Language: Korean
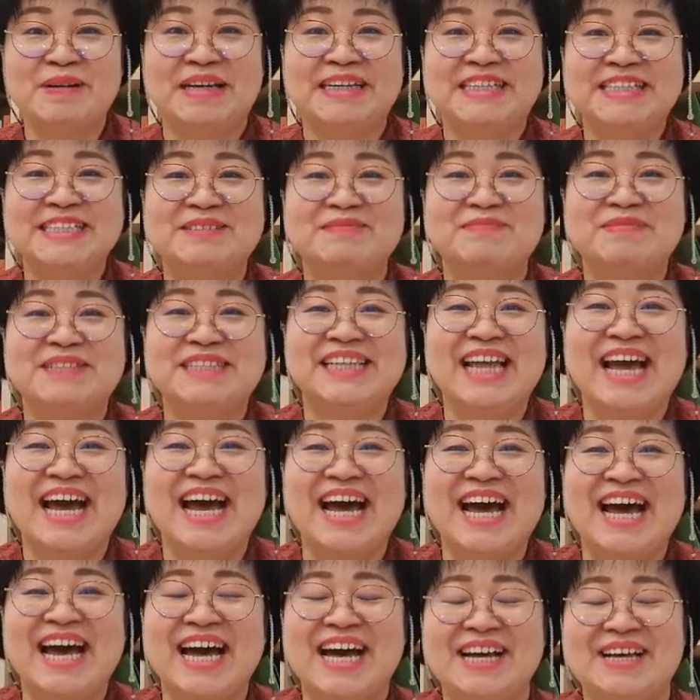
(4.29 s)

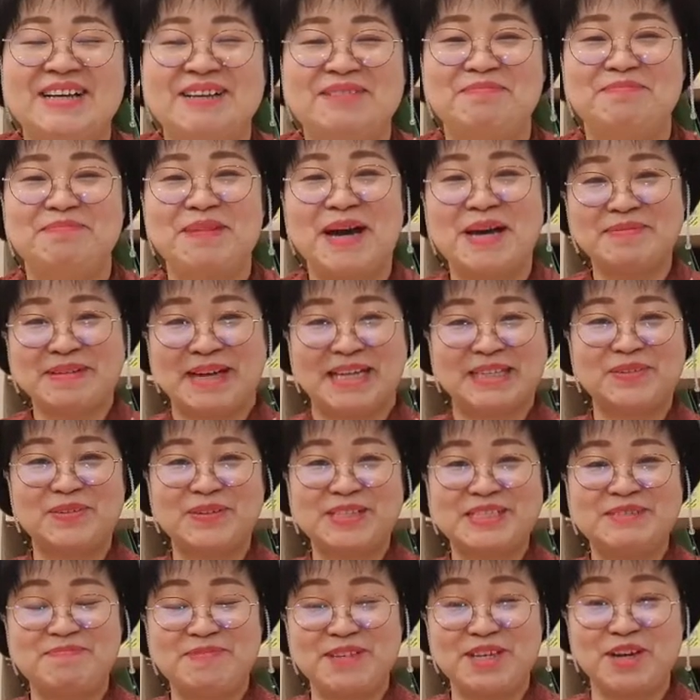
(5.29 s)
반갑습니다. 맘아동
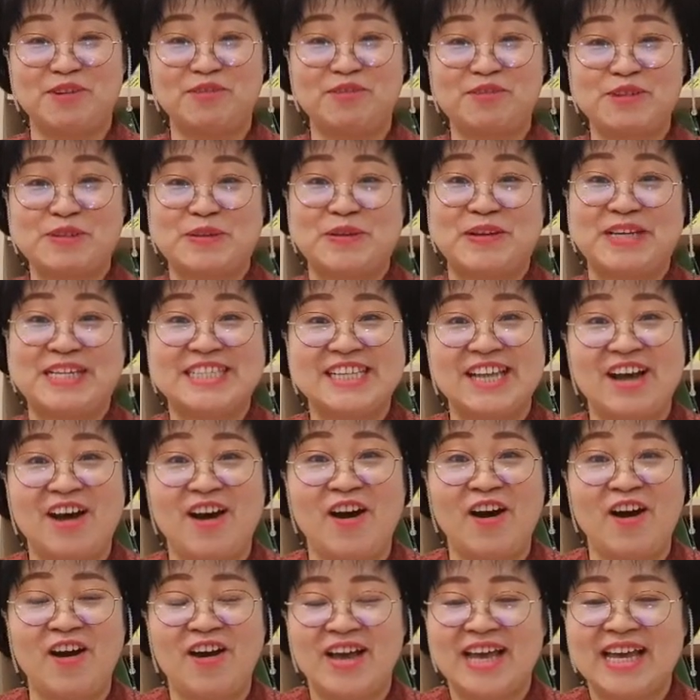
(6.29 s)

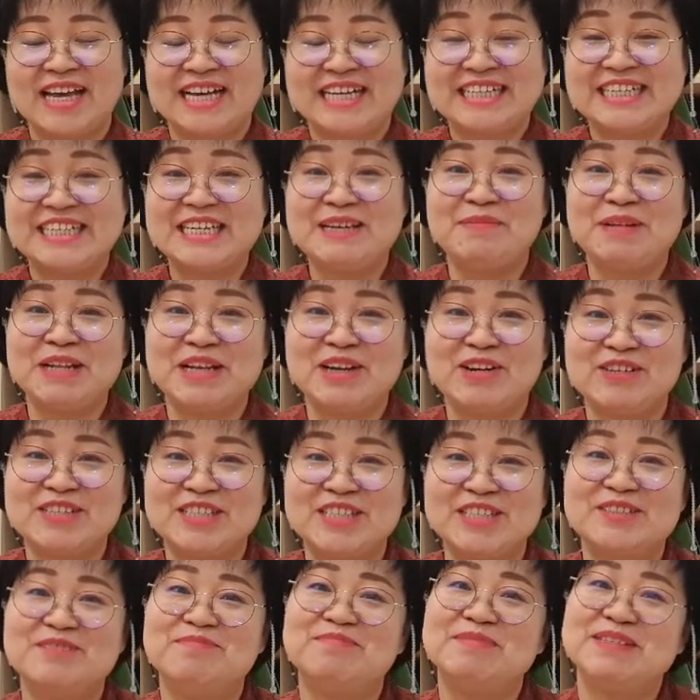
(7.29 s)
심리연구소에서 그림
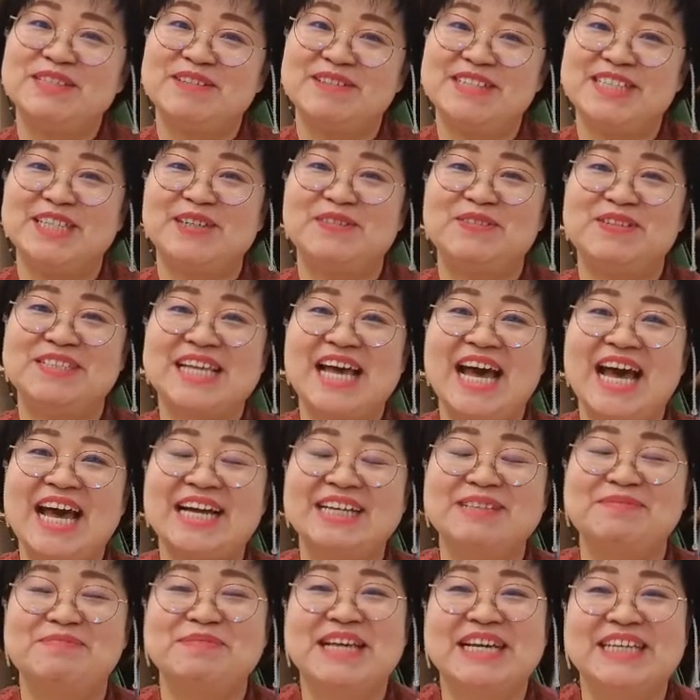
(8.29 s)
읽어주는
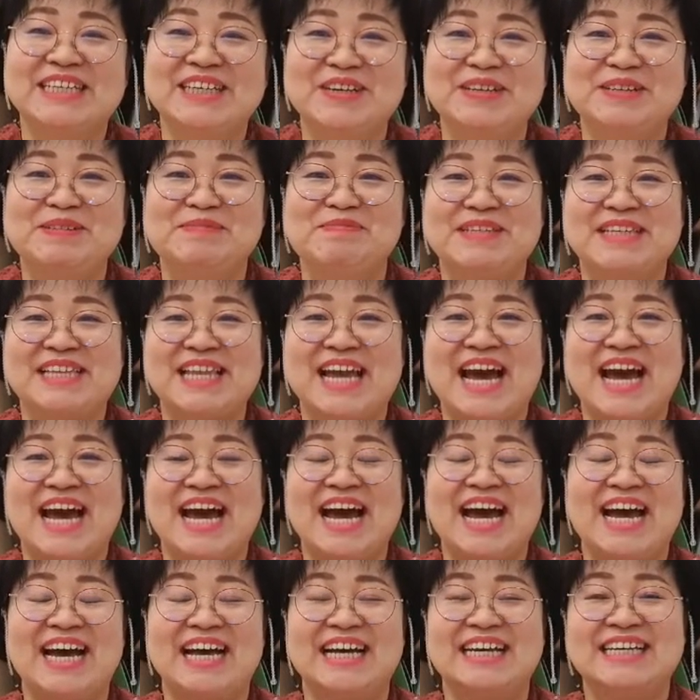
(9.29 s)
미술치료사
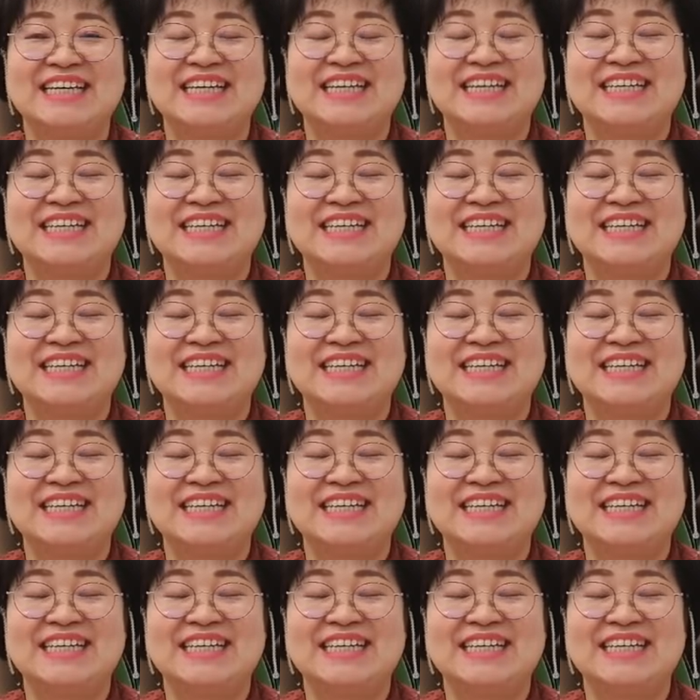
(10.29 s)
김상경입니다.